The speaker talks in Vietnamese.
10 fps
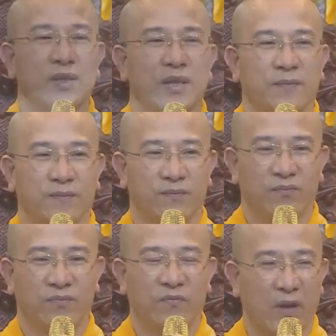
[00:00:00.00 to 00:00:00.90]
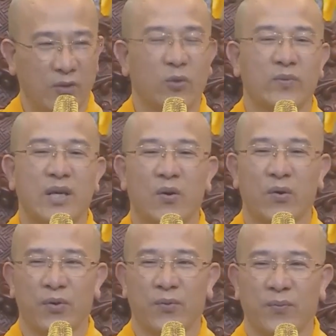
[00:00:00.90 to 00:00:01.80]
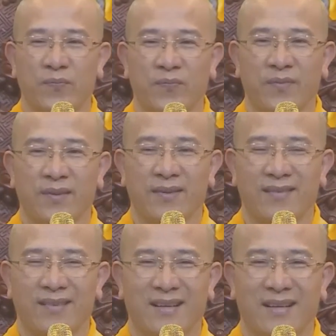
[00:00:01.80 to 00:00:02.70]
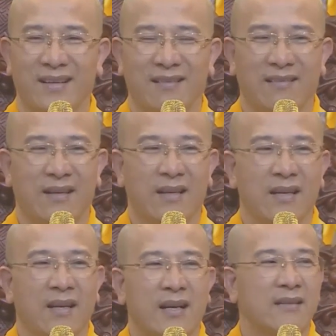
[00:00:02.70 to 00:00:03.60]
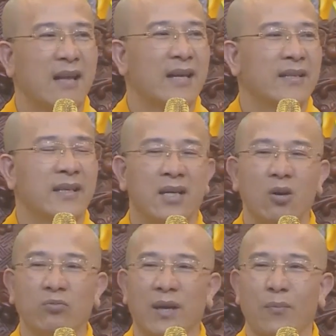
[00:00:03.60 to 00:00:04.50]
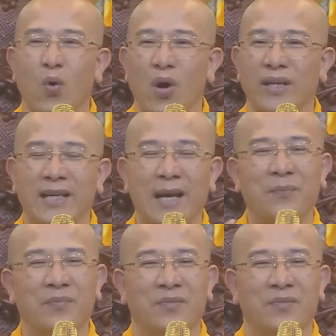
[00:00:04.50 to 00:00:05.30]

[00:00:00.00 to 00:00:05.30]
sống, vào trong xã hội. Nghe không? Các Thầy thì không thể bủa đi khắp